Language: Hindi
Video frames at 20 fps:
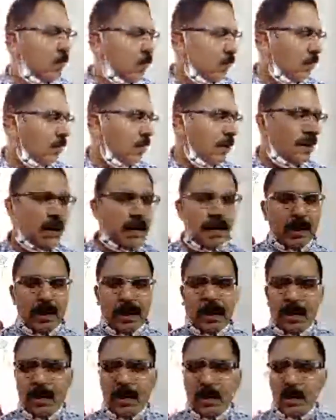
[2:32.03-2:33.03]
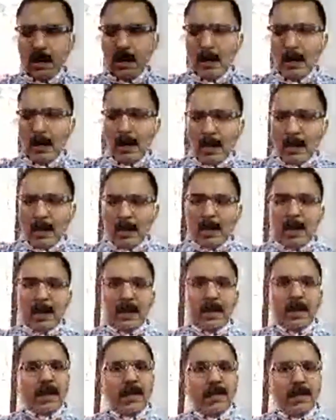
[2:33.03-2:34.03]
दो फ़ोटो लेके गए हैं
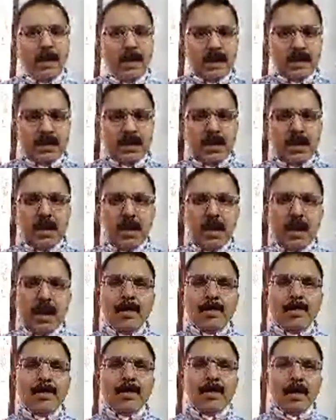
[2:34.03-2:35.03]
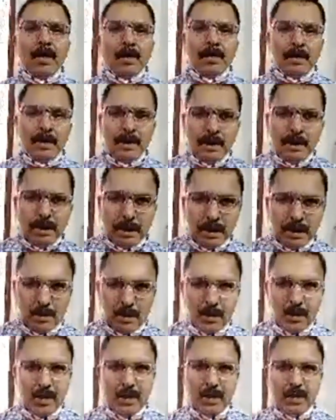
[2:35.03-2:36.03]
और कहते हैं कि वहाँ आ जाइए आप वहाँ पे
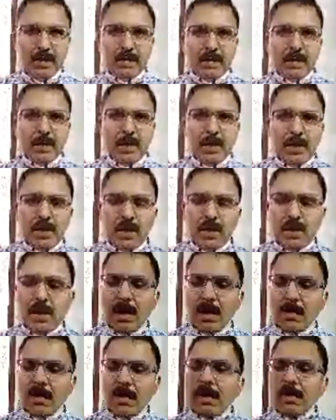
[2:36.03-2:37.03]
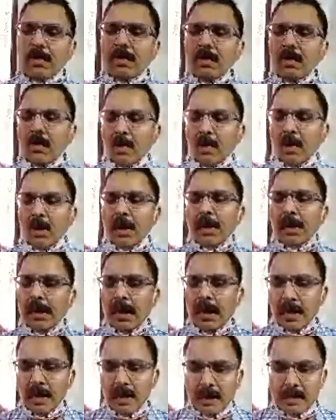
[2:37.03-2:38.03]
लिखवाइए और यहाँ से एक
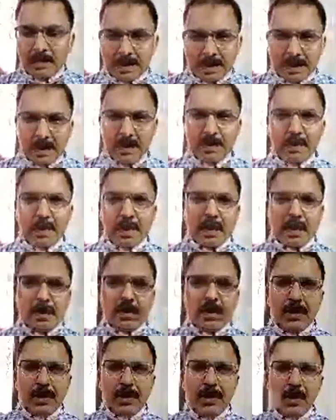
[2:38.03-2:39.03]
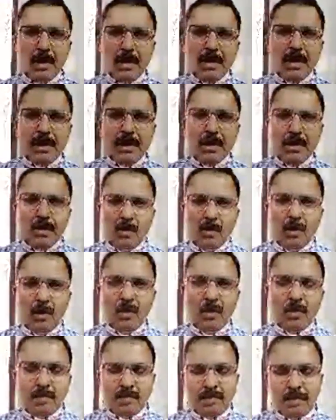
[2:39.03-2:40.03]
उन्होंने एक डराने के लिए पिस्टल भी रखी हुई थी
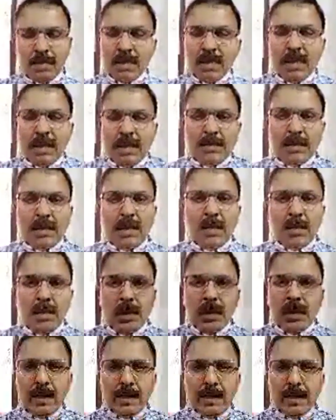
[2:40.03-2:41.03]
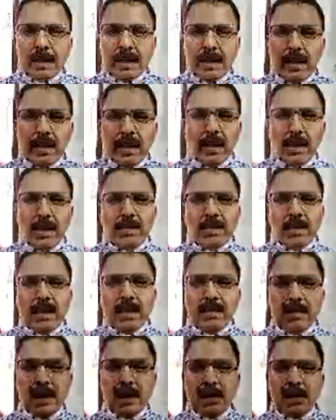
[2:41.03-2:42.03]
वो पता नहीं अब खिलौना है या क्या
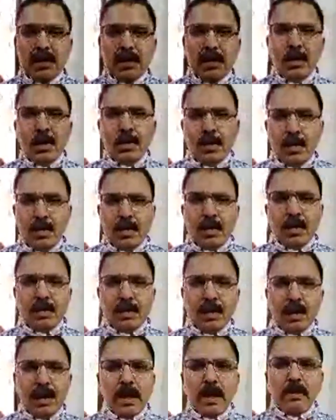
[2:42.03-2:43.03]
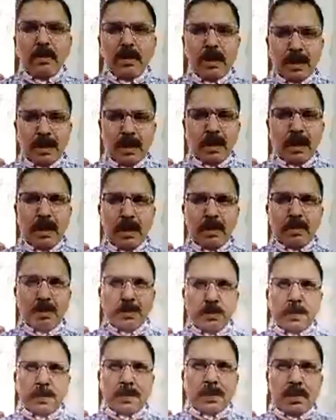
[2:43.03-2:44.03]
है हमें नहीं मालूम वो पुलिस वाले अब लेके
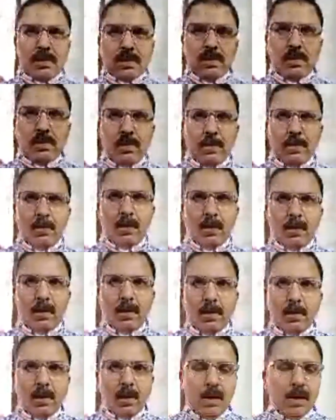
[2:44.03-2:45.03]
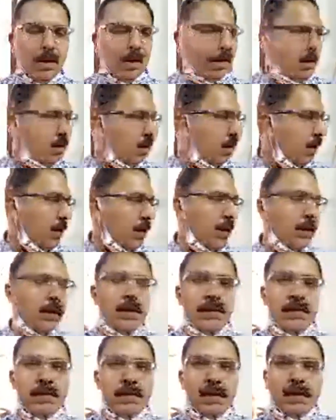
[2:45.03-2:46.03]
गए हैं उस पिस्टल को और
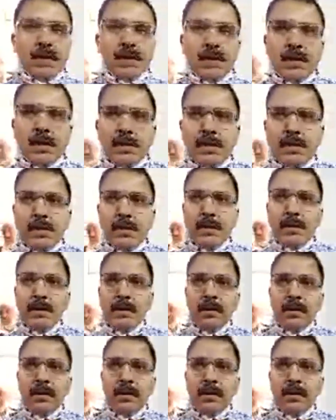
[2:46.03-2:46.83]
चले गए हैं वो यहाँ से